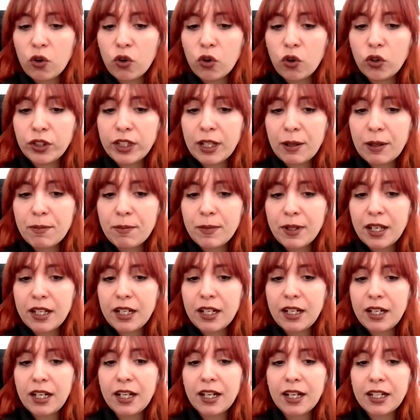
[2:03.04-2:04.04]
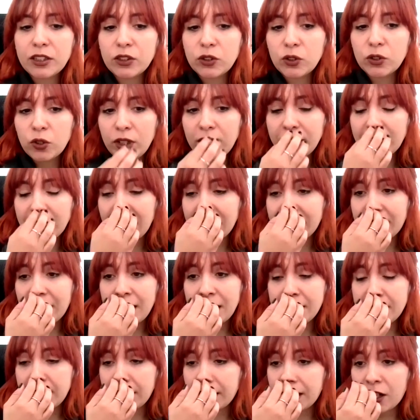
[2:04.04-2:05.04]
o también en el caso de
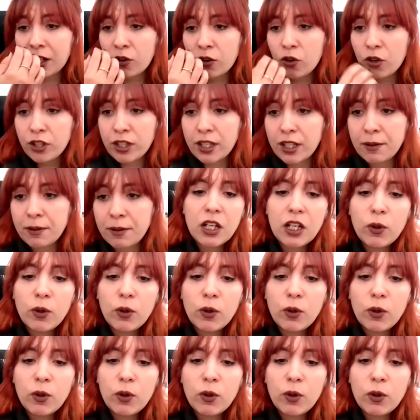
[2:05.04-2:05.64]
Taltal y Sierra Gorda.